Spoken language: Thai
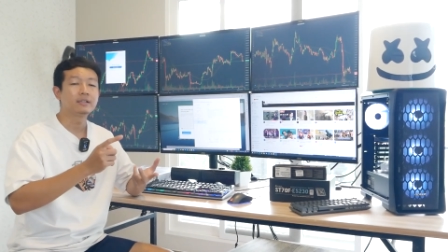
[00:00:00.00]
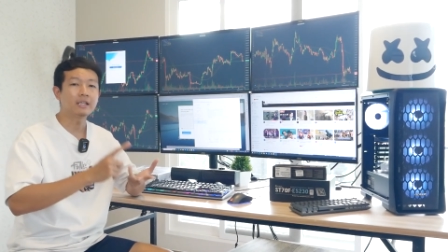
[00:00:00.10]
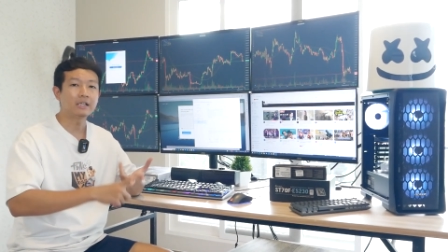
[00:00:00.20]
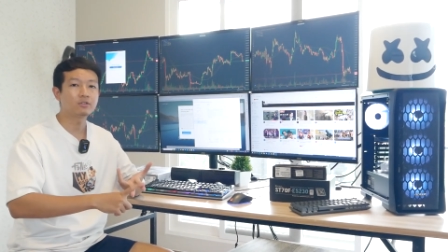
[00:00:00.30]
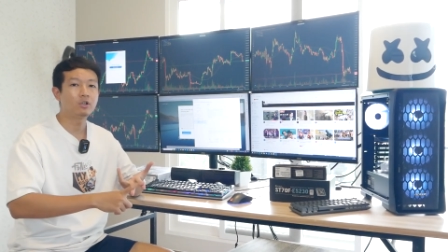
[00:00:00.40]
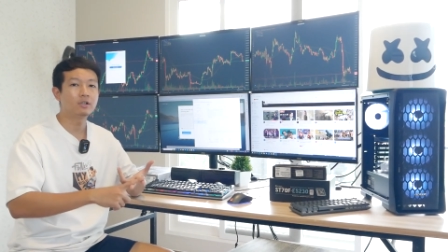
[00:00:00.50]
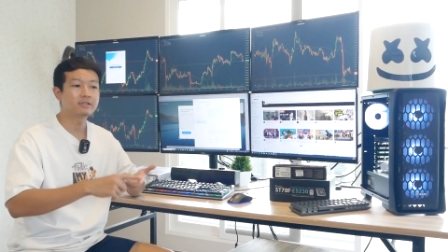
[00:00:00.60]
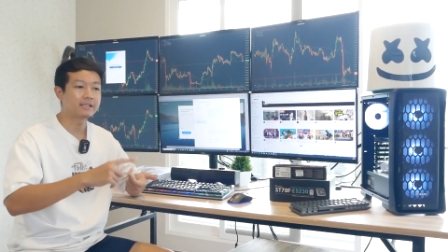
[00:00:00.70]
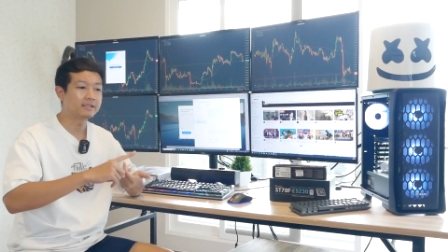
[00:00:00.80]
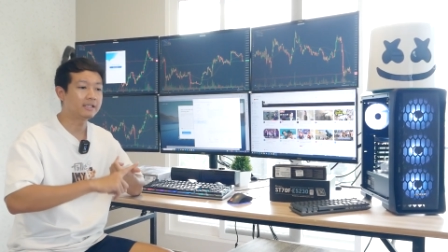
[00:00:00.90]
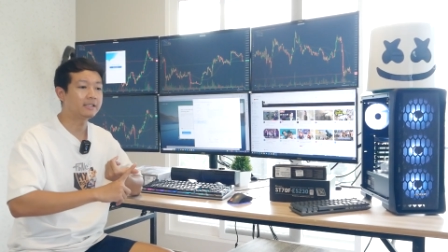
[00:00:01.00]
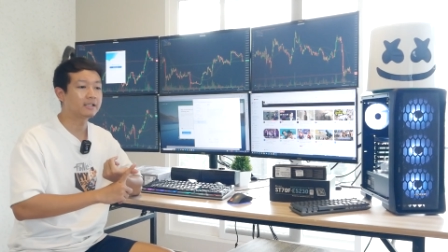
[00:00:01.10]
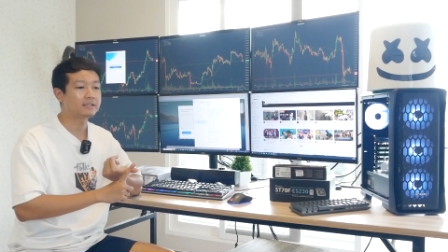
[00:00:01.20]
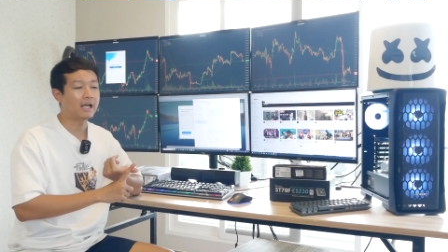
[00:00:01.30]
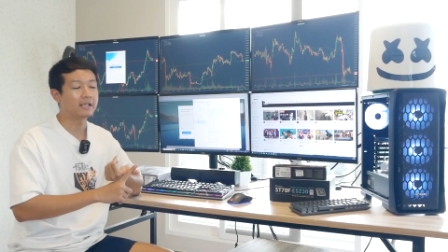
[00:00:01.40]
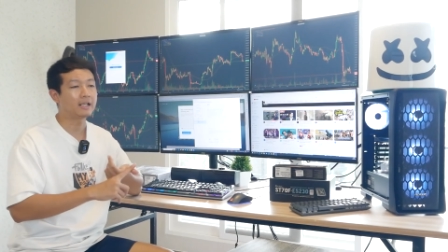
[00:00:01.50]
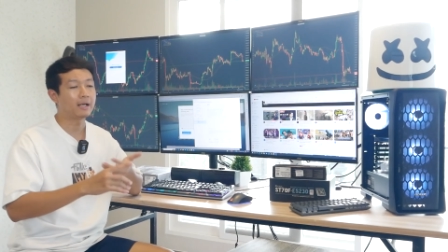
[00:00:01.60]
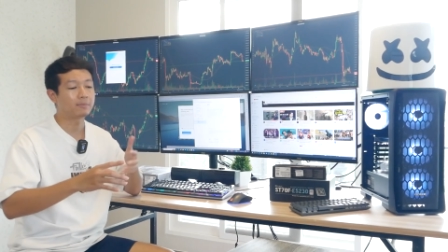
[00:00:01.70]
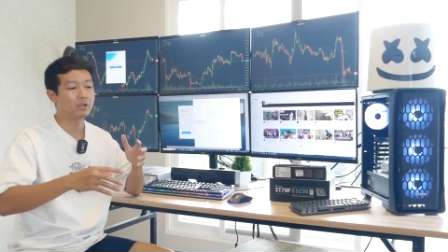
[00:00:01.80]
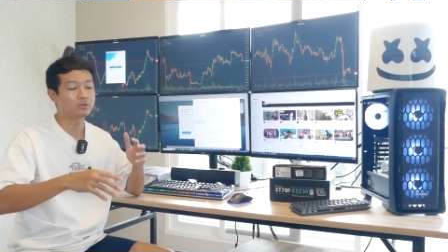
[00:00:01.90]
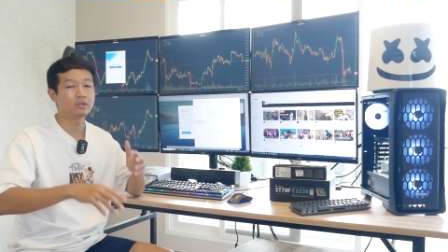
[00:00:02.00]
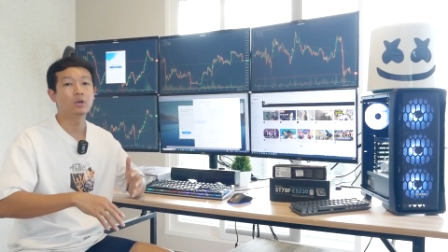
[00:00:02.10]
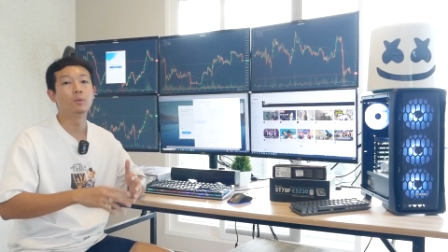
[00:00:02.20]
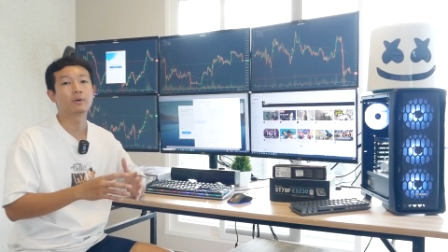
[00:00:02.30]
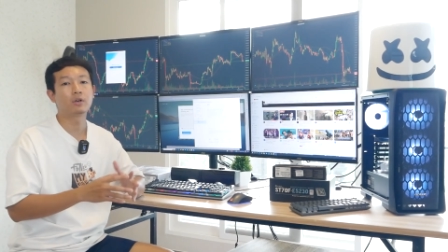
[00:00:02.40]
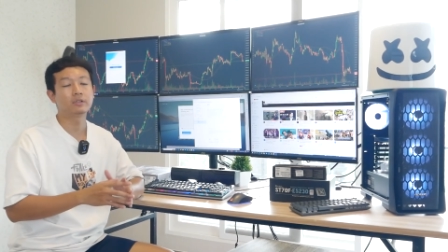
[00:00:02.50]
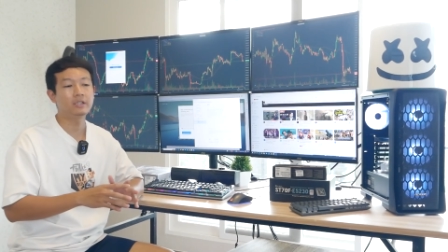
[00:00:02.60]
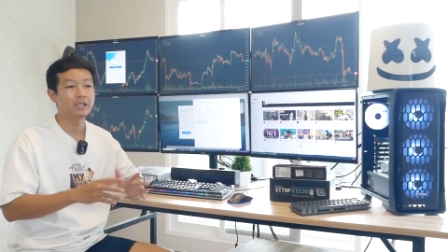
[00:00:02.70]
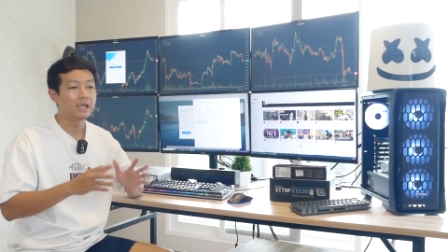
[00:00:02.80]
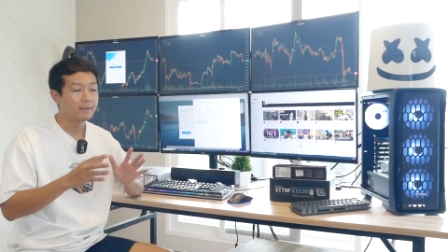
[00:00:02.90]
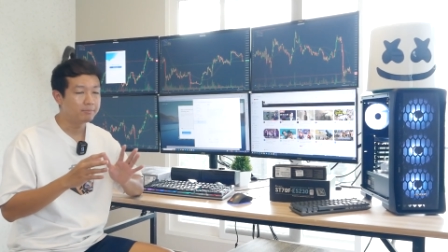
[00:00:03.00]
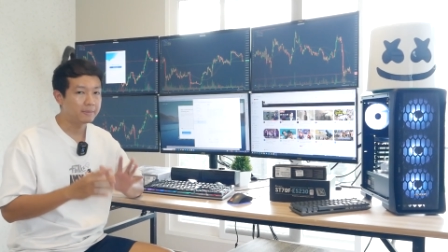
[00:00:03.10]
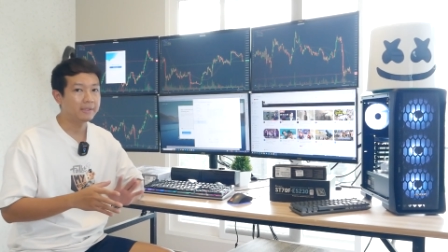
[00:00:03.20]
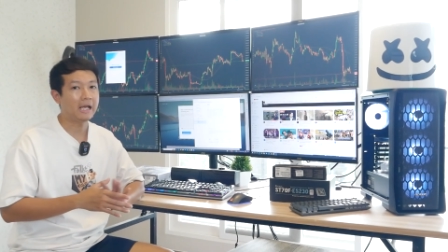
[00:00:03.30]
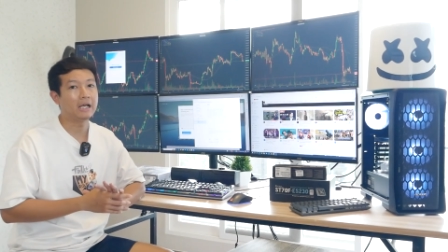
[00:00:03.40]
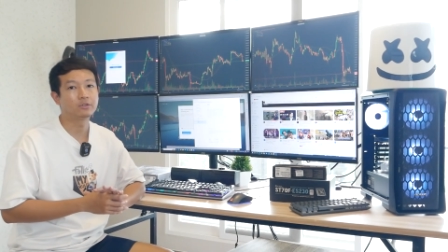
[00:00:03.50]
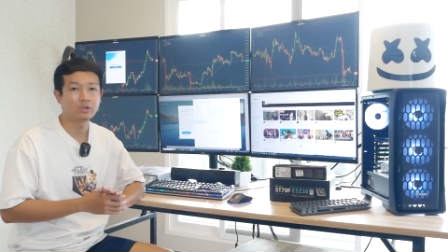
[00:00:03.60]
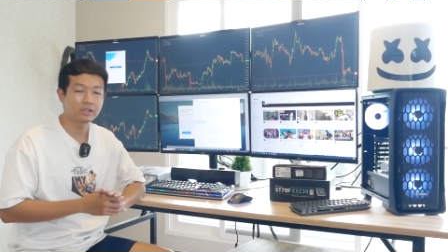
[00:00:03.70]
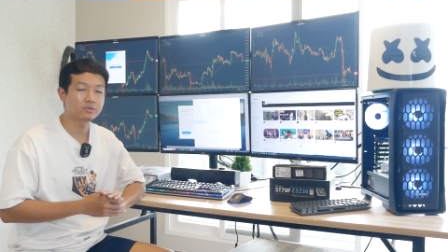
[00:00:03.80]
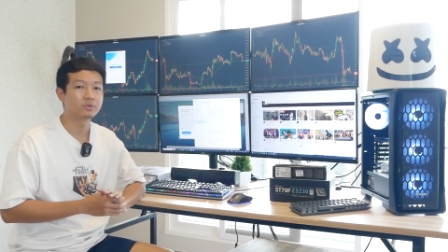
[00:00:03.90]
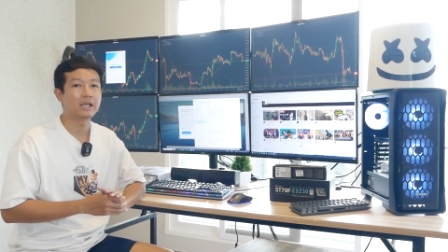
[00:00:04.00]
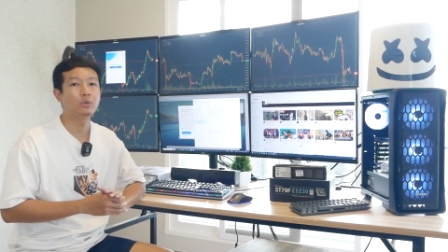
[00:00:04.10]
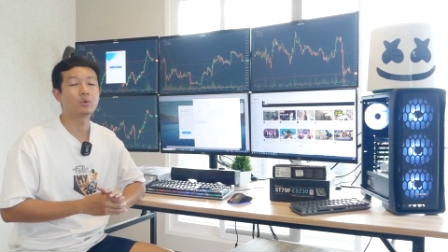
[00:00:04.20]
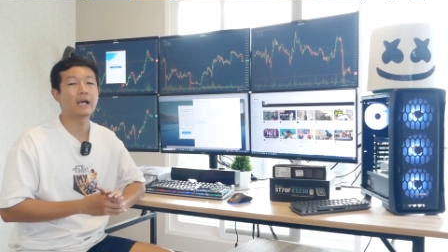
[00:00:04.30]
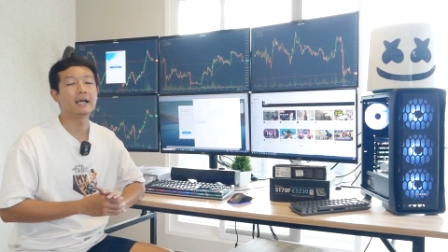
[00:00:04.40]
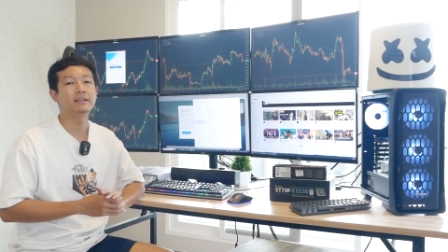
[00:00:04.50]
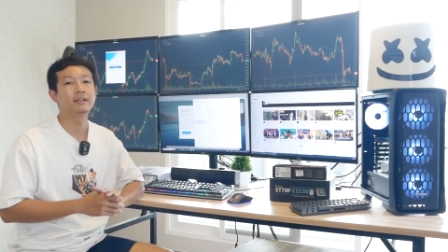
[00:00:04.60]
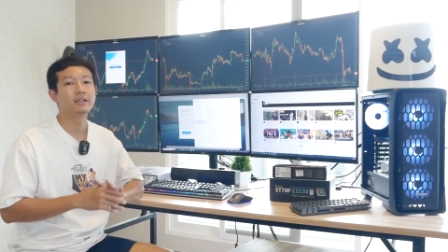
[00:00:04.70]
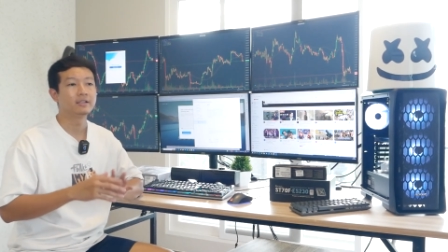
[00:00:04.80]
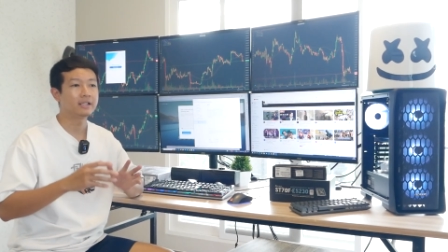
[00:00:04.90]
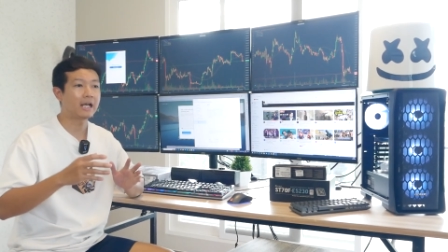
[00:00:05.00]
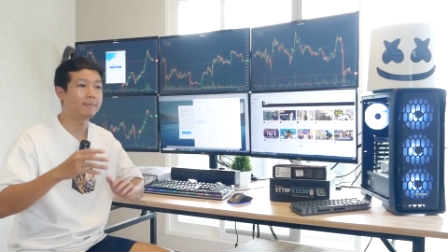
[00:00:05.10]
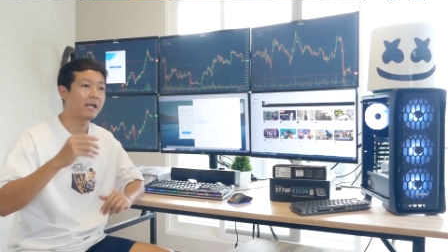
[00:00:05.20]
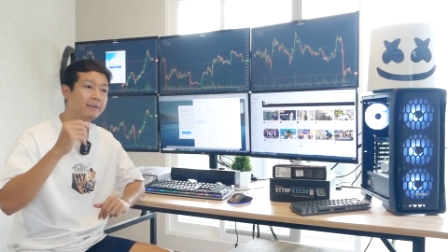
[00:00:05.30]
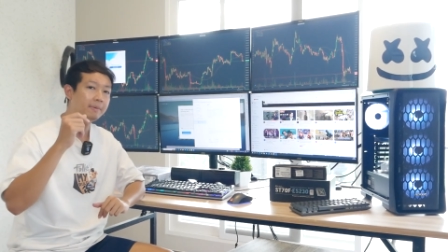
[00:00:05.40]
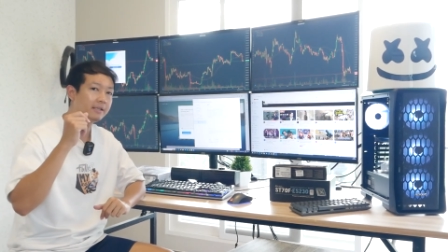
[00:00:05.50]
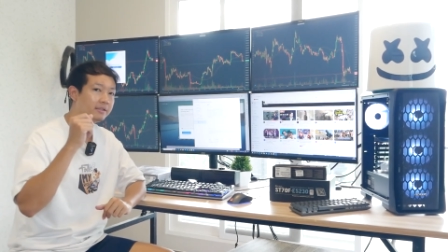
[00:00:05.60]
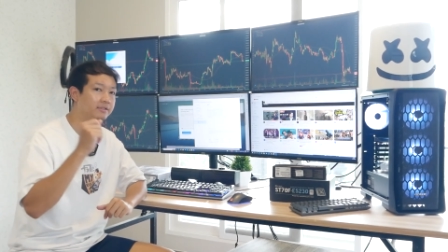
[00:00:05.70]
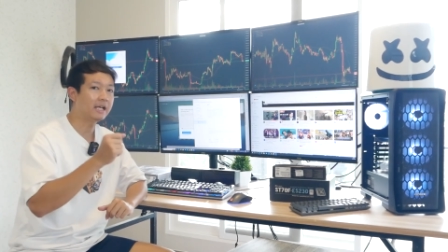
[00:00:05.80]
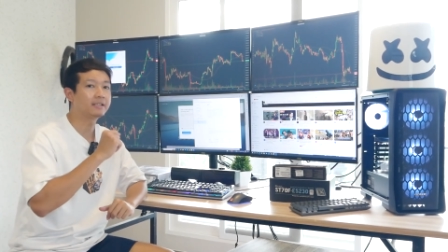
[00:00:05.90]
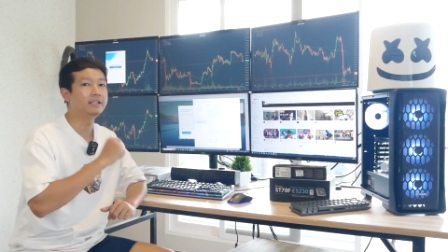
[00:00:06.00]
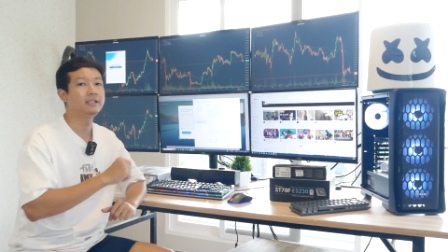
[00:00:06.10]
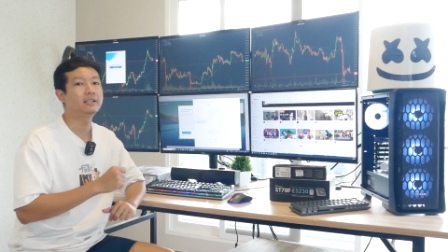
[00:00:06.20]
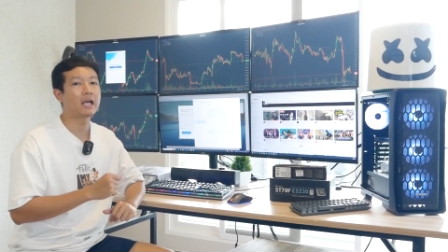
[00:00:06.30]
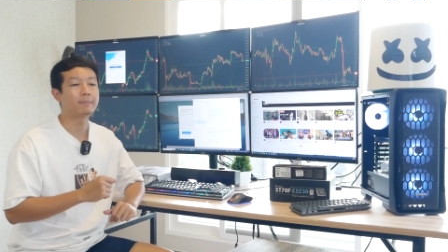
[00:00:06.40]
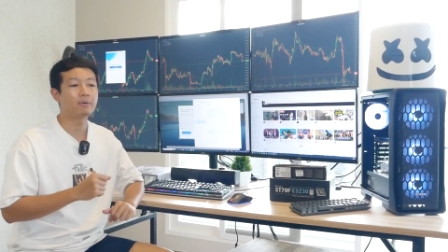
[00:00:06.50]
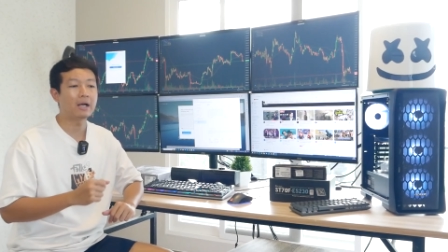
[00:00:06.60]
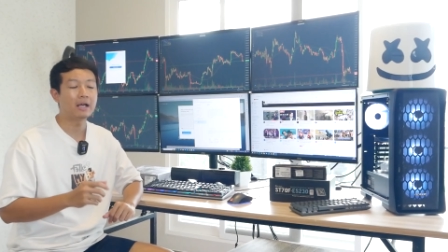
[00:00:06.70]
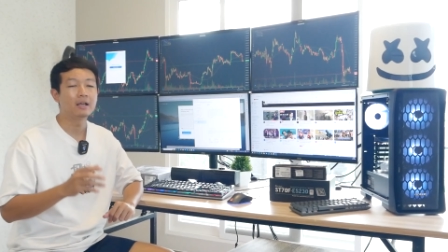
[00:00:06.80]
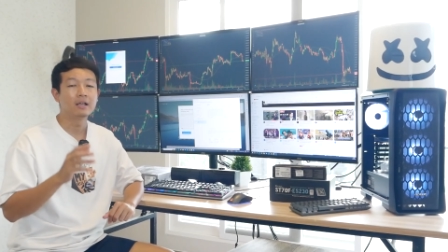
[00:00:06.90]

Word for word: หน้าจอสายสัญญาณต่างๆนะครับเราจะเลือกอุปกรณ์ที่มีปัญหาน้อยที่สุดให้ลูกค้าเลยนะครับให้ไปอย่างดีนะครับเพราะว่า